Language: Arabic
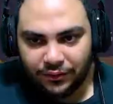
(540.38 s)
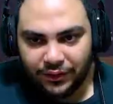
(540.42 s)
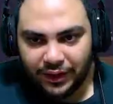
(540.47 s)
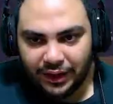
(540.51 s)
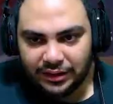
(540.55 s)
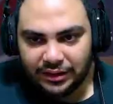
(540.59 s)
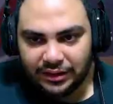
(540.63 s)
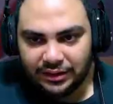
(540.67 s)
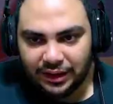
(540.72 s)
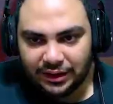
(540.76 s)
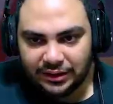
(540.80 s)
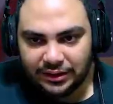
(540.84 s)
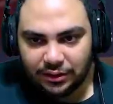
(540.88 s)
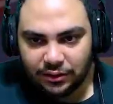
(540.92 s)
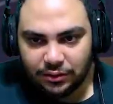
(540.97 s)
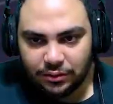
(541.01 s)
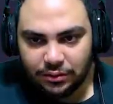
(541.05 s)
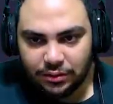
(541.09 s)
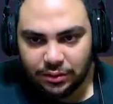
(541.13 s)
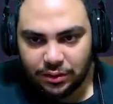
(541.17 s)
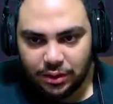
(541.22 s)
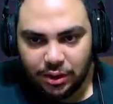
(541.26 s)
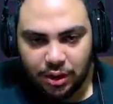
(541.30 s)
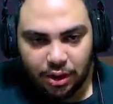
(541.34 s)
حد تحت اهو
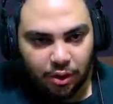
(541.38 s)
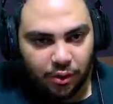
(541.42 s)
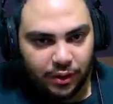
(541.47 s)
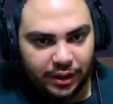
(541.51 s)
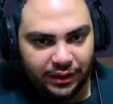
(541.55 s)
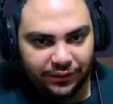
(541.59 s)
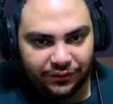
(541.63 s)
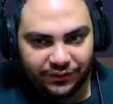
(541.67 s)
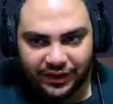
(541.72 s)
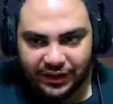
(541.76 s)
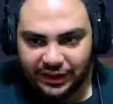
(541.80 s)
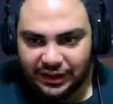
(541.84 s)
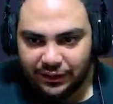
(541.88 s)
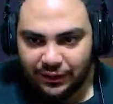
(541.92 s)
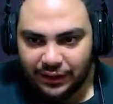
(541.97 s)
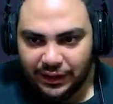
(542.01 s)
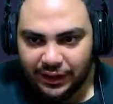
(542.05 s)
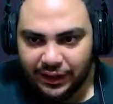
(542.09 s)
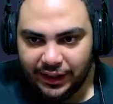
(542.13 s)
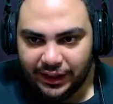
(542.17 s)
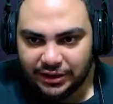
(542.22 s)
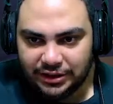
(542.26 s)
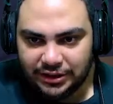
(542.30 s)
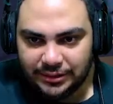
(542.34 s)
واقف كده ولا
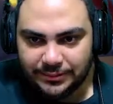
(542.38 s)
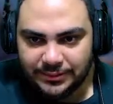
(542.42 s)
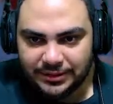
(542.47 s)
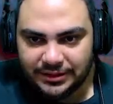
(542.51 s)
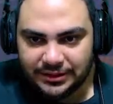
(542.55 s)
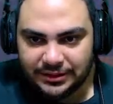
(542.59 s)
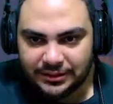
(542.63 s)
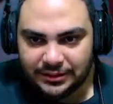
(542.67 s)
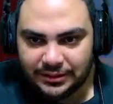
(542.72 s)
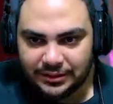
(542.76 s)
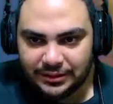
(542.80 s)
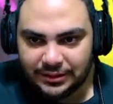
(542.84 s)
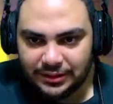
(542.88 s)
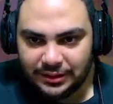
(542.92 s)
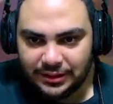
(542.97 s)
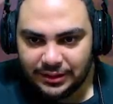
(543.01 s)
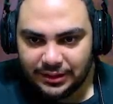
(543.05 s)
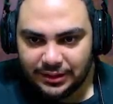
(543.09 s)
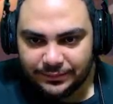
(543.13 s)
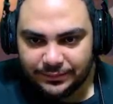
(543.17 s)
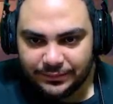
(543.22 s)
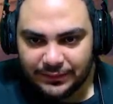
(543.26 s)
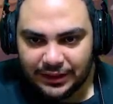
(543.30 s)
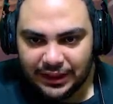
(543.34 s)
ايه يا جيمس
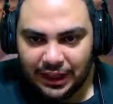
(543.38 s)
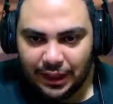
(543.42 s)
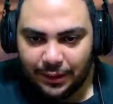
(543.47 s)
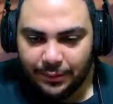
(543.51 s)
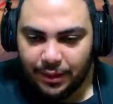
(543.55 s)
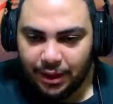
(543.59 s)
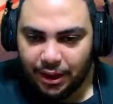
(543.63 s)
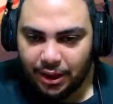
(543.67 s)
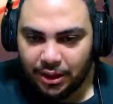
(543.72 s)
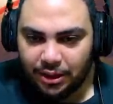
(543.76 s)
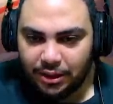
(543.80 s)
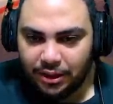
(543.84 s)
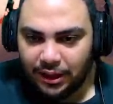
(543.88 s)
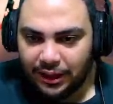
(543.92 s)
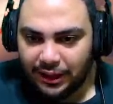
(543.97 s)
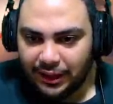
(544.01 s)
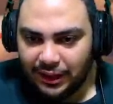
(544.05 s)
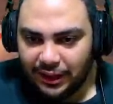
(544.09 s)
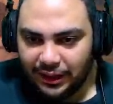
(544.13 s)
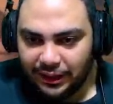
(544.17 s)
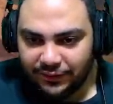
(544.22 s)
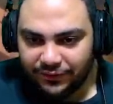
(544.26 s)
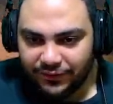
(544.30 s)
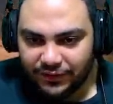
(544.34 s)
انا هعمل حركه
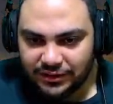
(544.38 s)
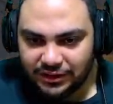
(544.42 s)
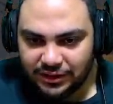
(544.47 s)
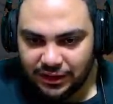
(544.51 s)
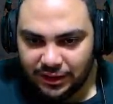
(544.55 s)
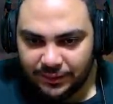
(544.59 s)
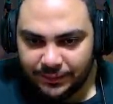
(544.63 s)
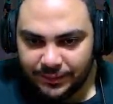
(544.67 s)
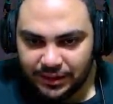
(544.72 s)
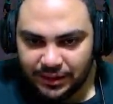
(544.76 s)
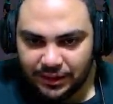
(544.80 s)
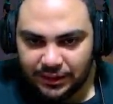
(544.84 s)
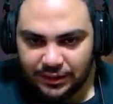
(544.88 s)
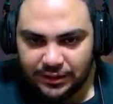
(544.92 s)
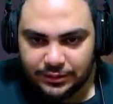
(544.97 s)
اخلاق فظيعه مني